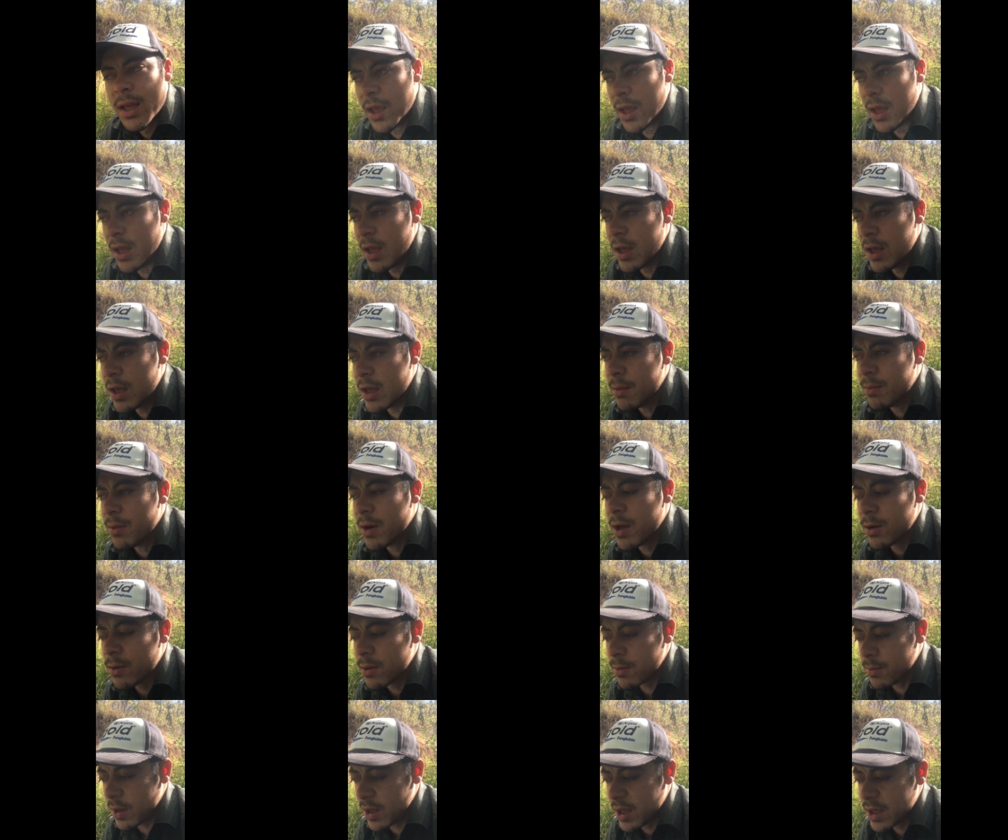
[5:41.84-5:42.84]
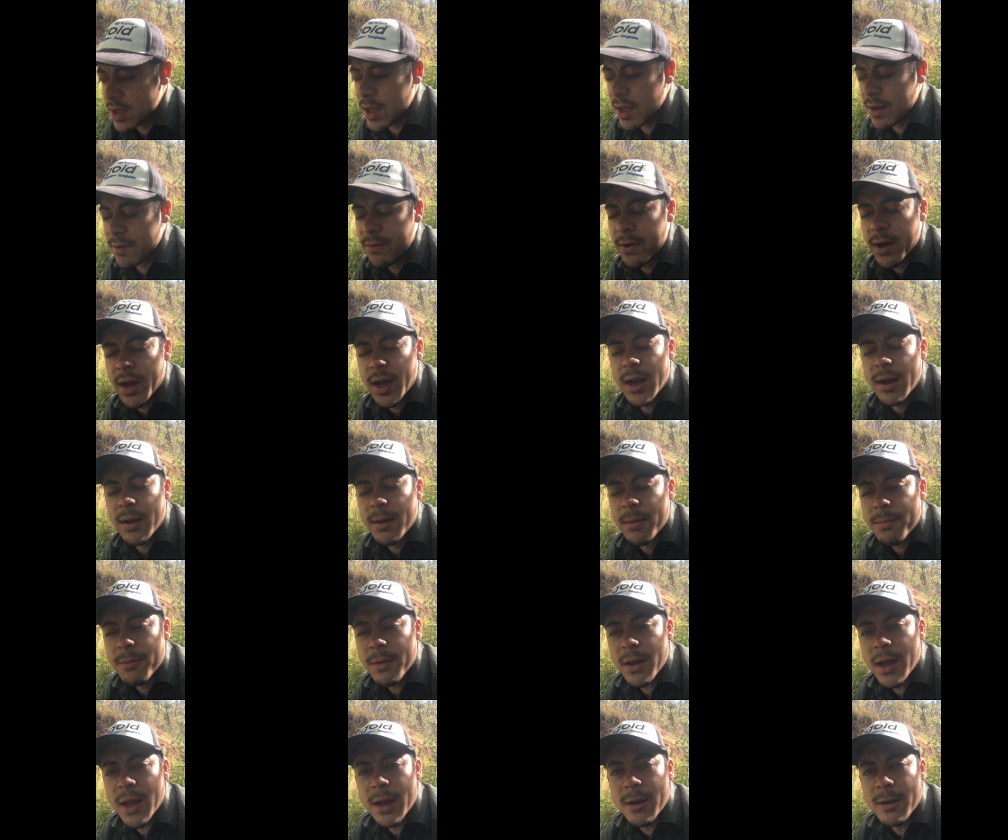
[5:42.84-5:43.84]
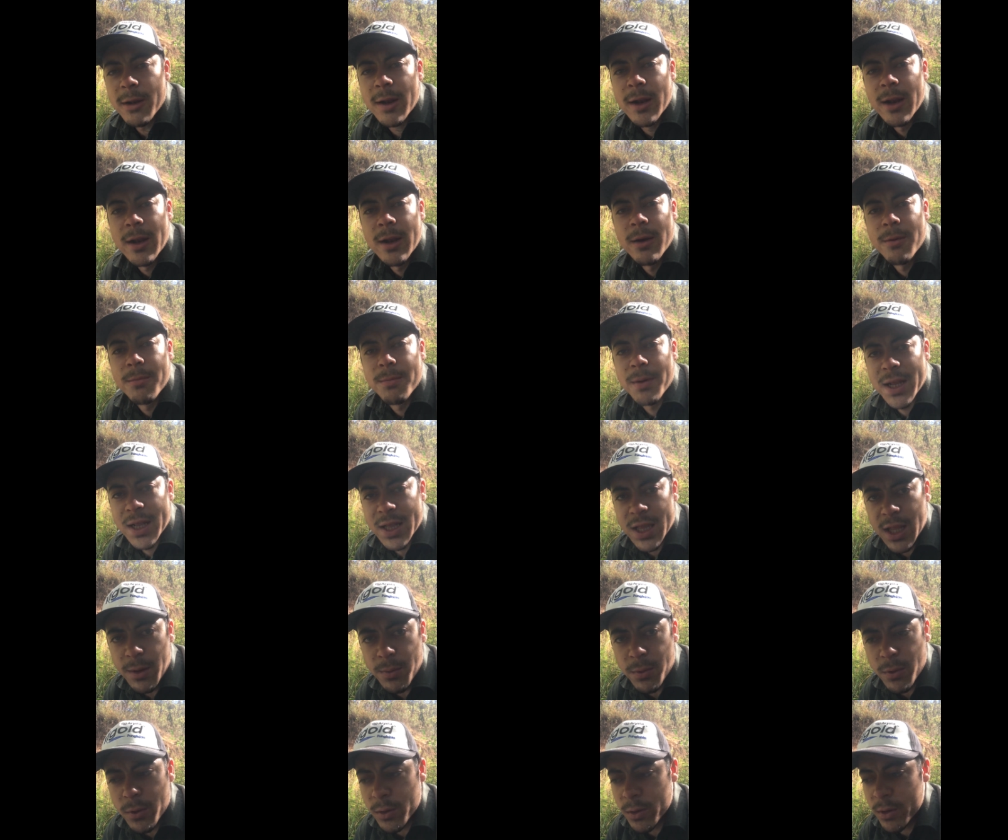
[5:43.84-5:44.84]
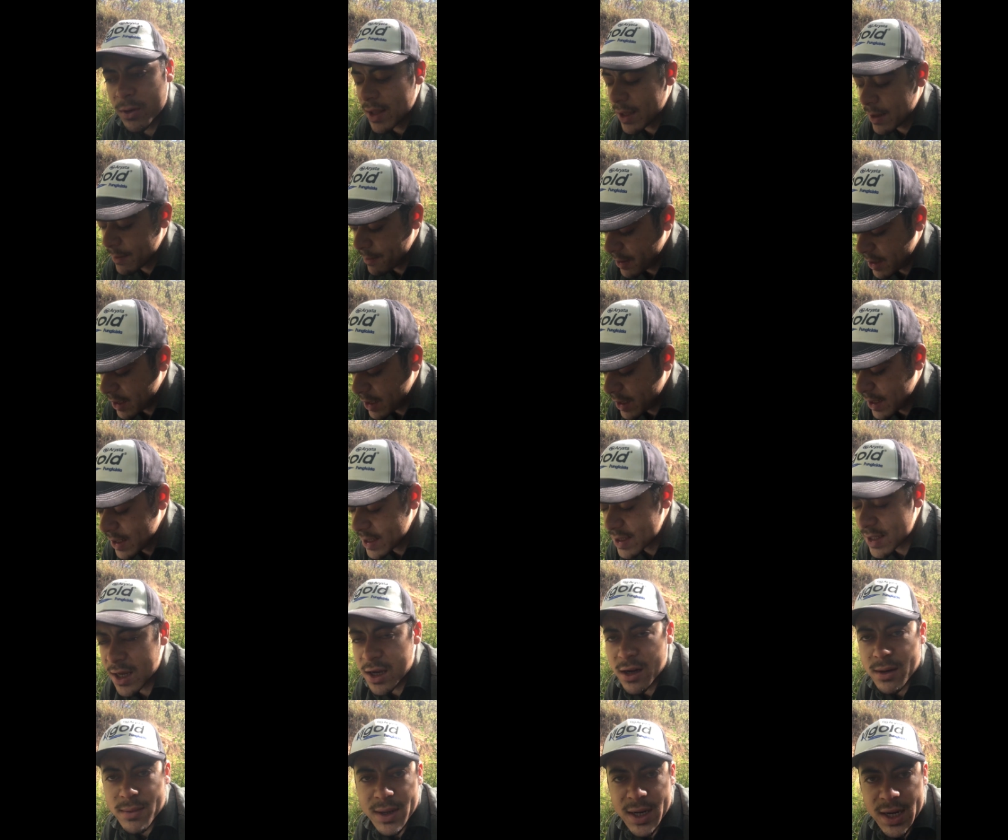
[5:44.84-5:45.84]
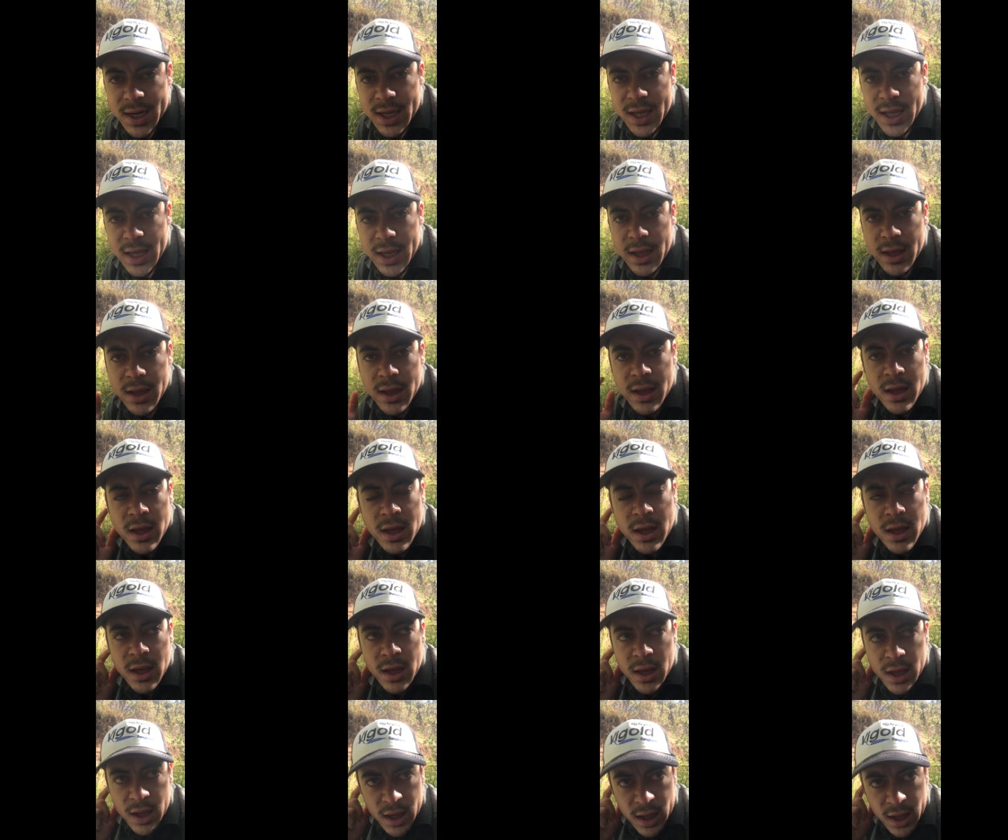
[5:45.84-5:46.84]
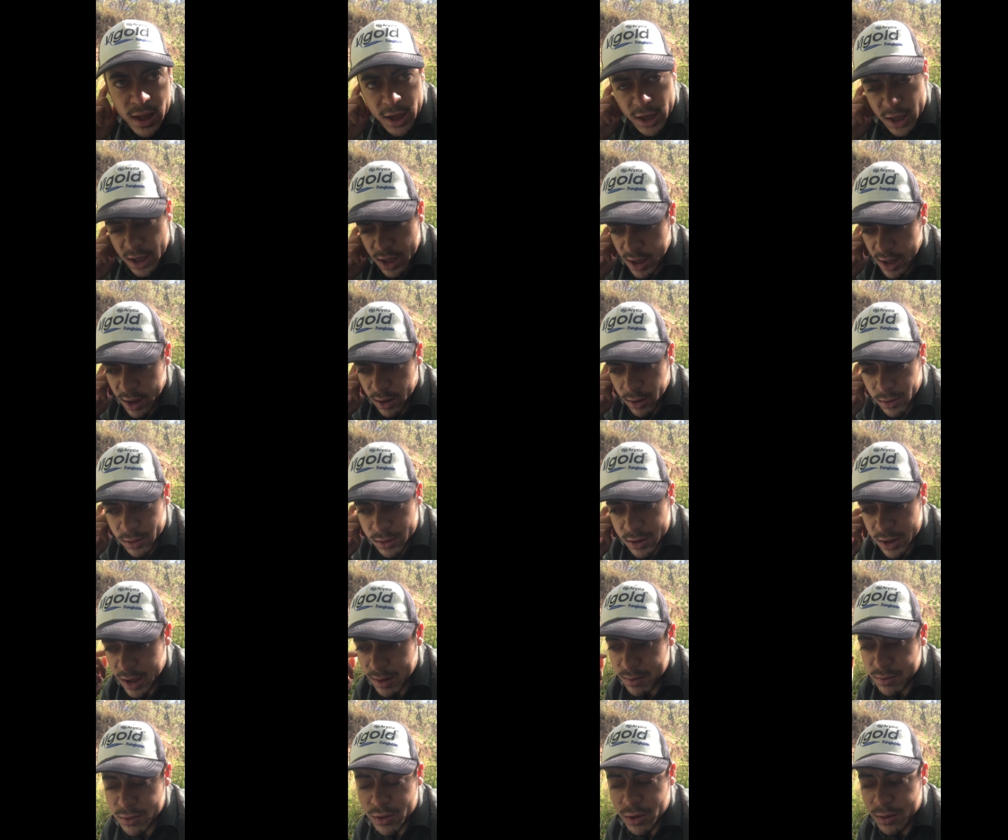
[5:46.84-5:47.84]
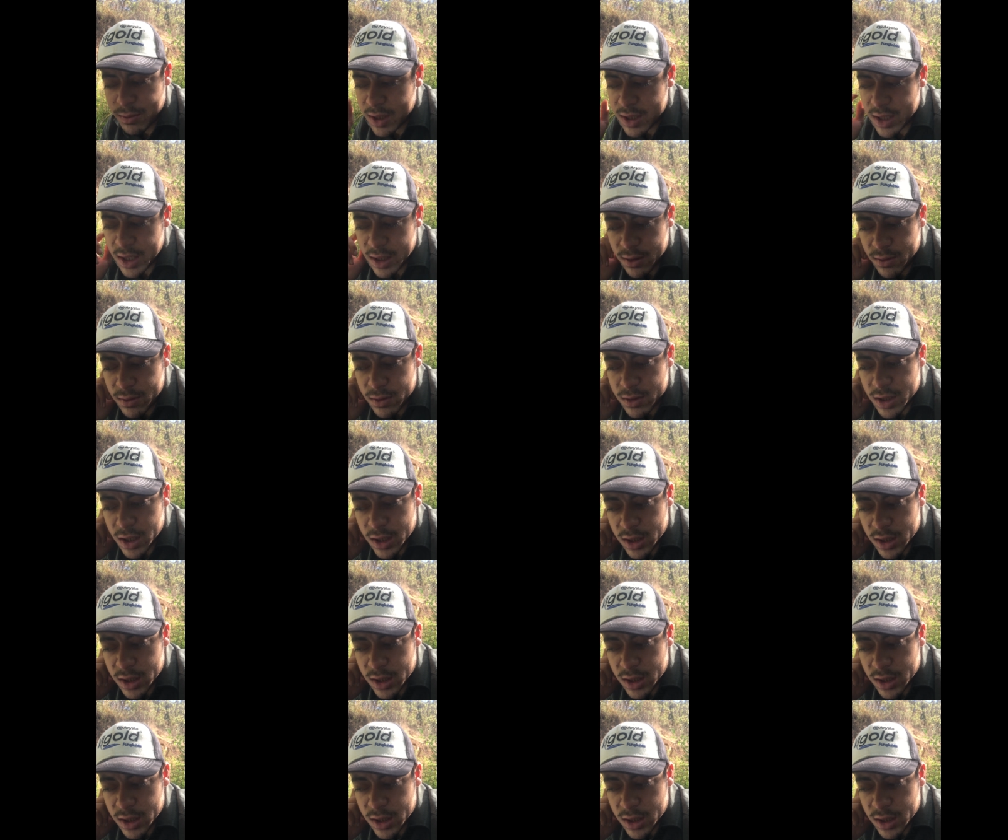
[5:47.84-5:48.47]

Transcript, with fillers: Y bueno, ese fue el, el objetivo ¿no? de venir a escarbar aquí. Eh, la encontramos como a 5